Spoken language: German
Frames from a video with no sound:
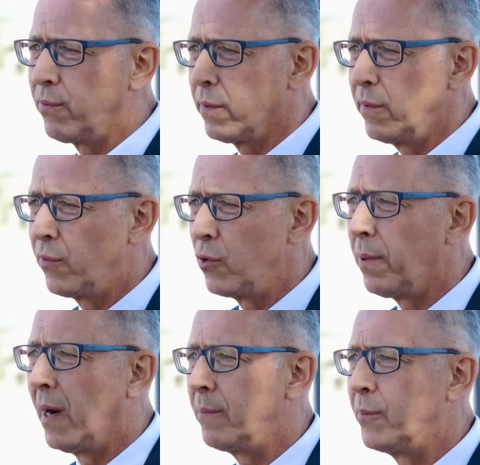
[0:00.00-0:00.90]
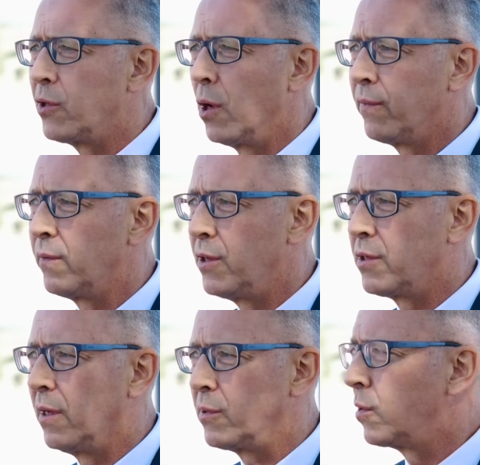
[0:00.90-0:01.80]
der Vorwürfe überhaupt nicht
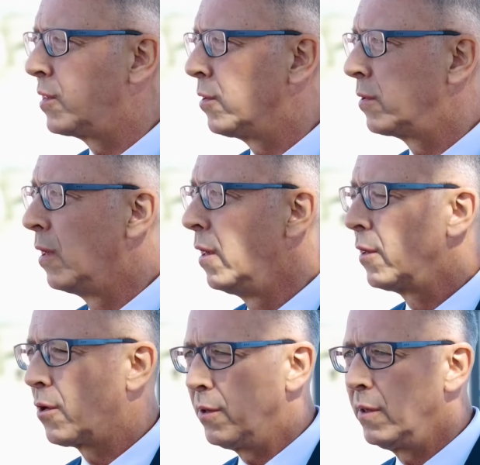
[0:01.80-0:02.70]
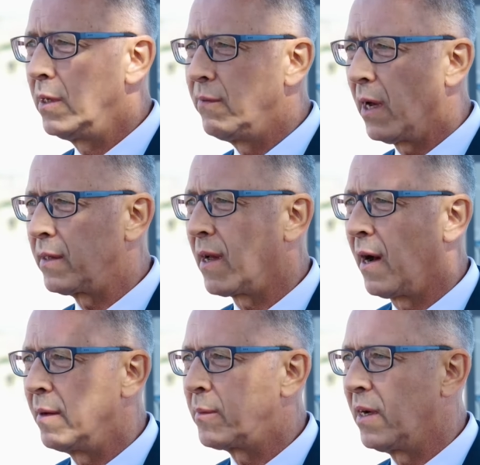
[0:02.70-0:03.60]
öffentlich diskutieren können. Die werden
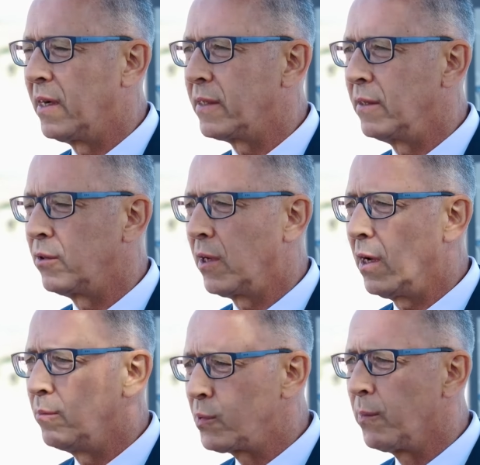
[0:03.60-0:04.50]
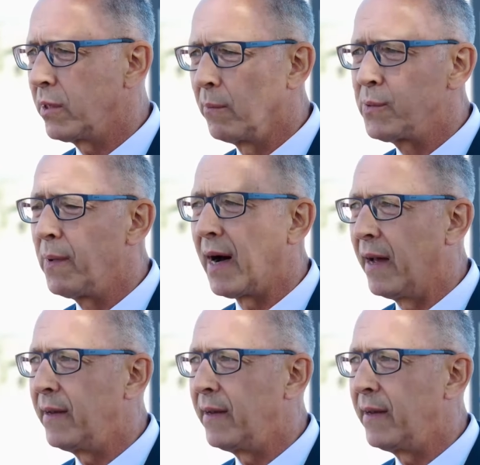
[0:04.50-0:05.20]
geheim gehalten. Und da müssen wir, da müssen wir